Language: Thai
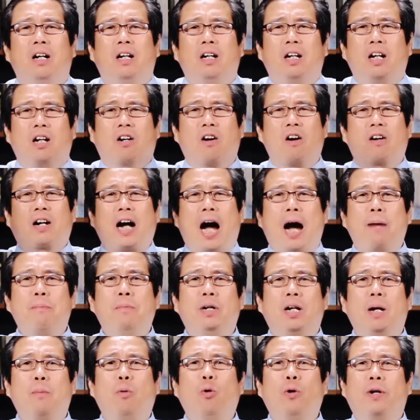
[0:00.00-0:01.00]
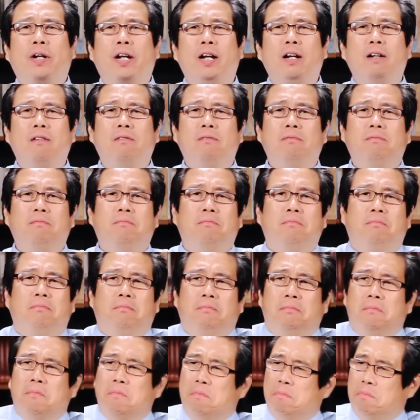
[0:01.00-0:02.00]
แล้วก็กางมือแล้วพูดอย่างนี้
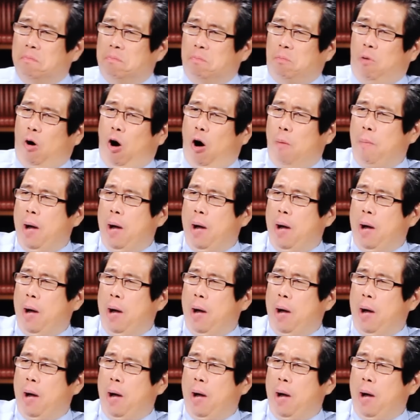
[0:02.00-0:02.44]
พ่อ